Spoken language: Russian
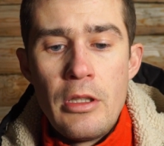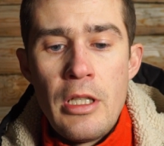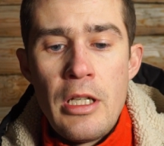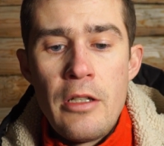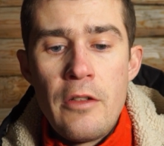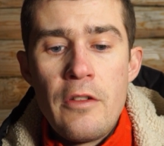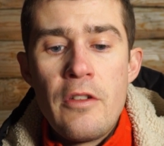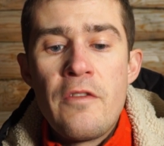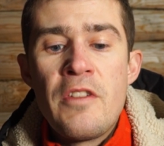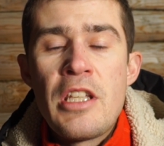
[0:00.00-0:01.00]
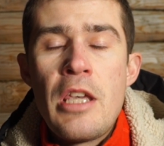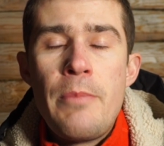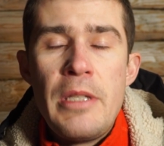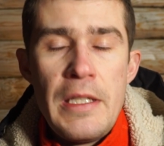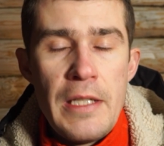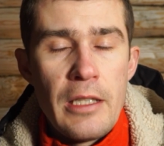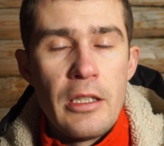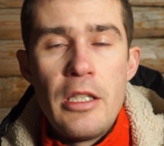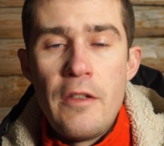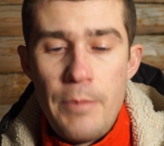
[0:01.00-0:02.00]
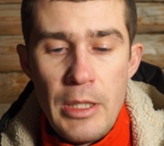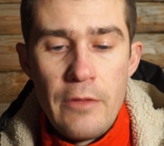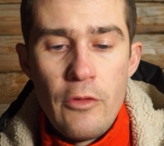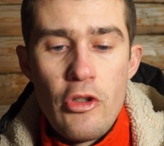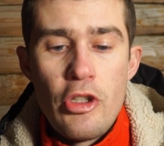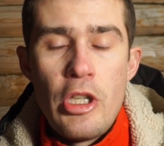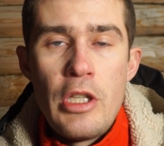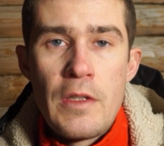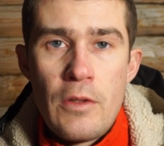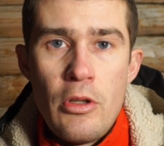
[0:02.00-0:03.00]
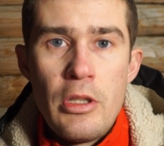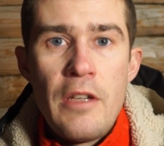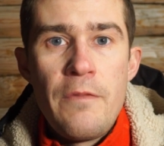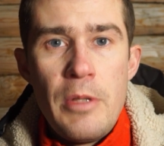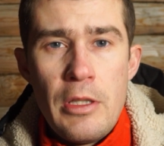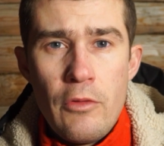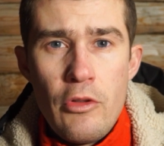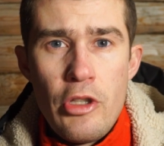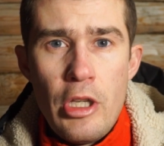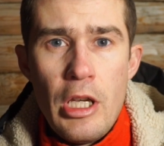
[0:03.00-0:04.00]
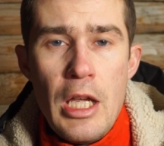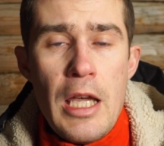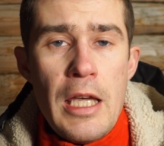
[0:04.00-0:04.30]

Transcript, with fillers: на вернее 50 на невпитывающие и 100 на впитывающие.